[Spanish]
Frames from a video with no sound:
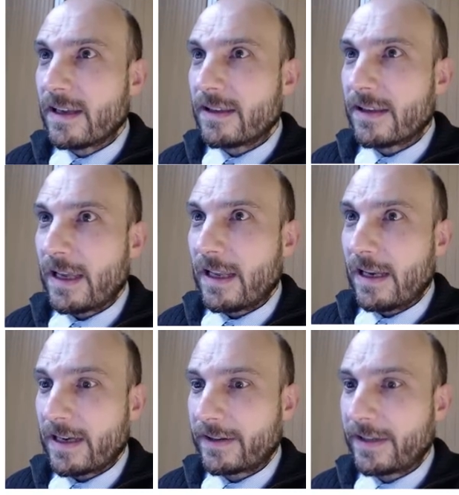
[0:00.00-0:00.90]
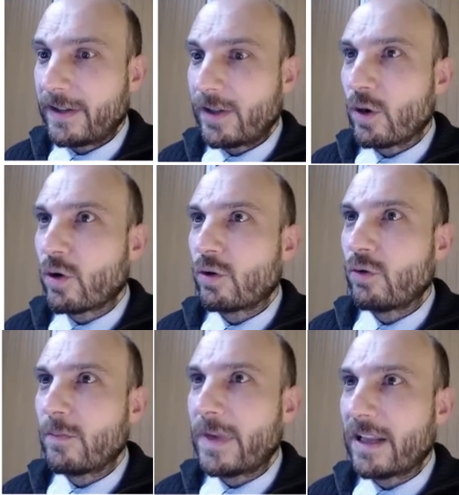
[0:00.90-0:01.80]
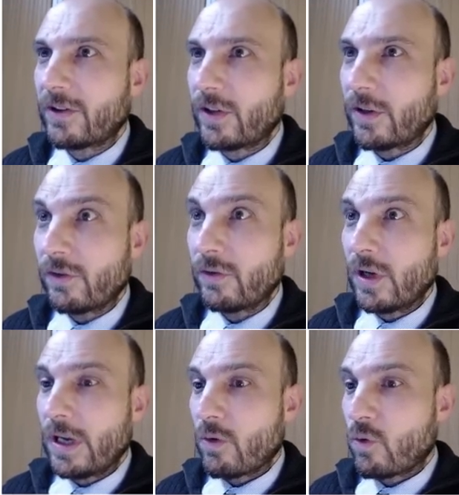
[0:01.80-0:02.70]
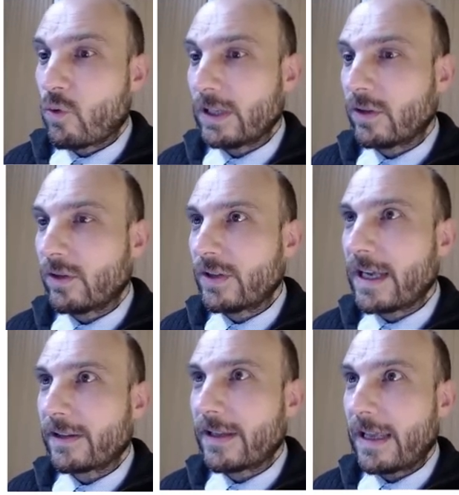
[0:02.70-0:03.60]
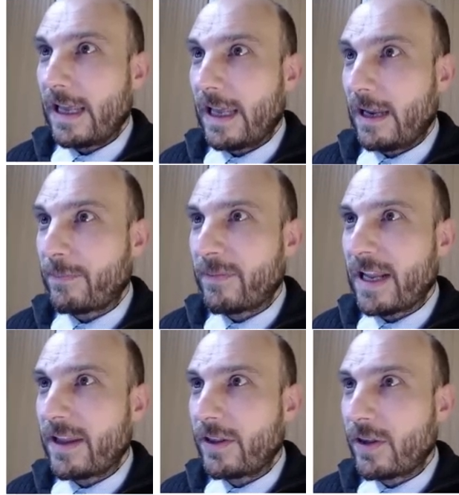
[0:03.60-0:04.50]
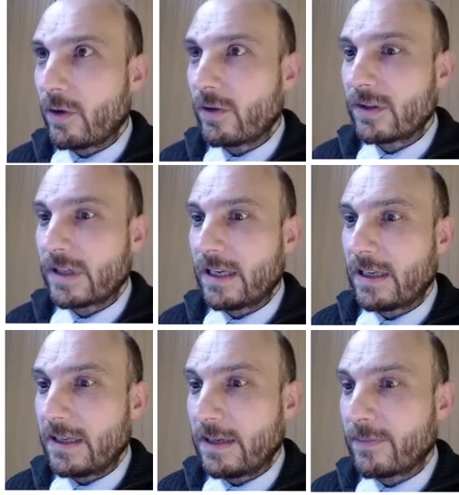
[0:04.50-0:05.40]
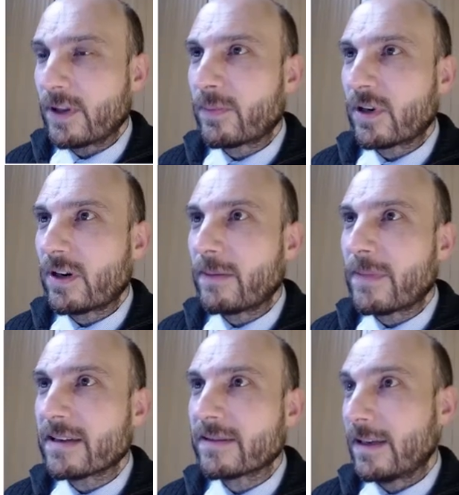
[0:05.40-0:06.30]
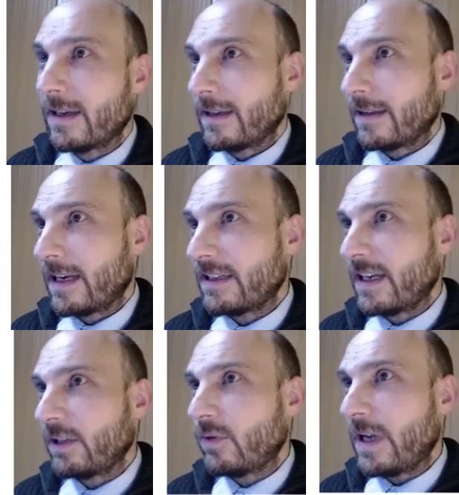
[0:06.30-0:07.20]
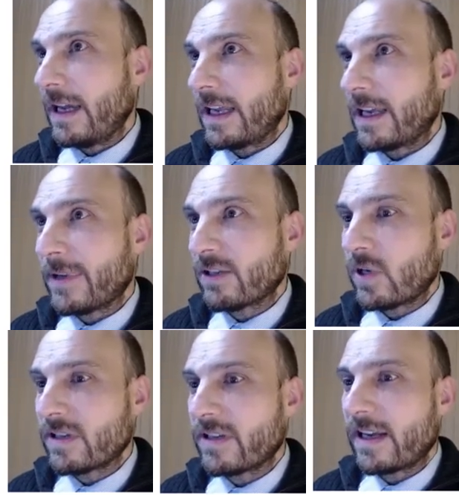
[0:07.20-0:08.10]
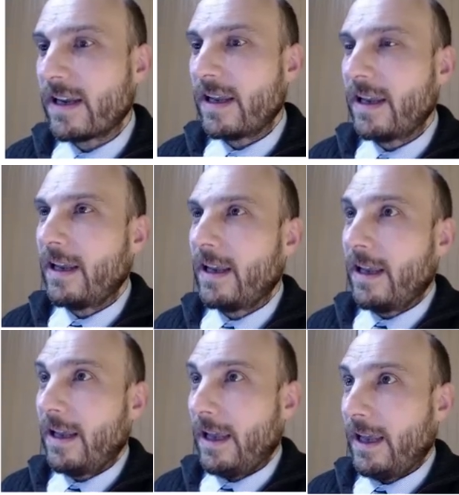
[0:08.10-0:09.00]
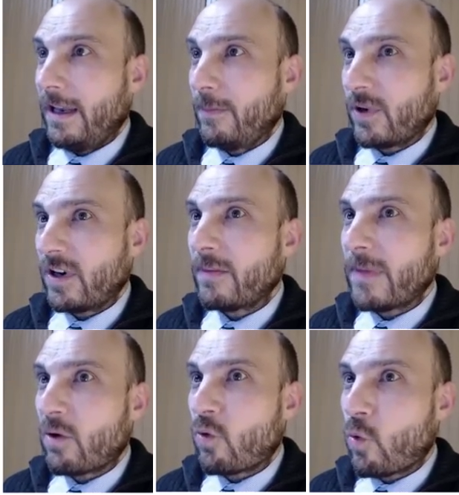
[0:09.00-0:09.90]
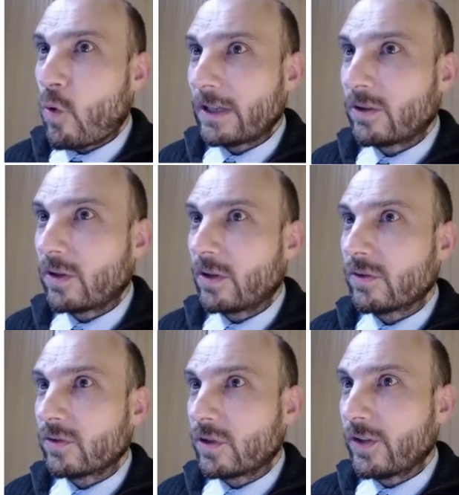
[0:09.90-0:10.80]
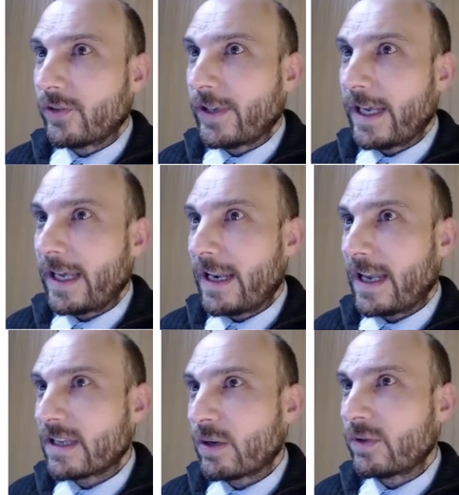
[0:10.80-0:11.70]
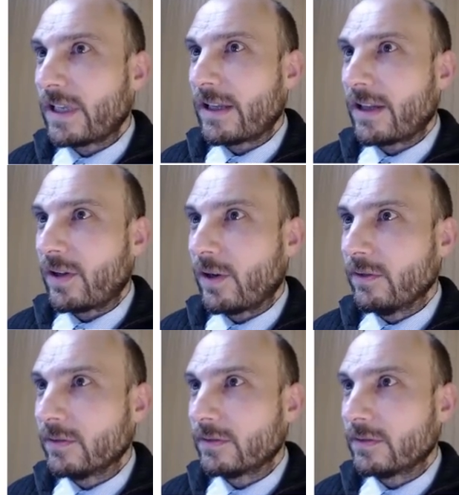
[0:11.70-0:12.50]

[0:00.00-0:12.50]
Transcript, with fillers: del ejercicio con numeración 410 en la primera edición del libro de problemas de la asignatura y que pasó a ser el problema 412 en la segunda edición.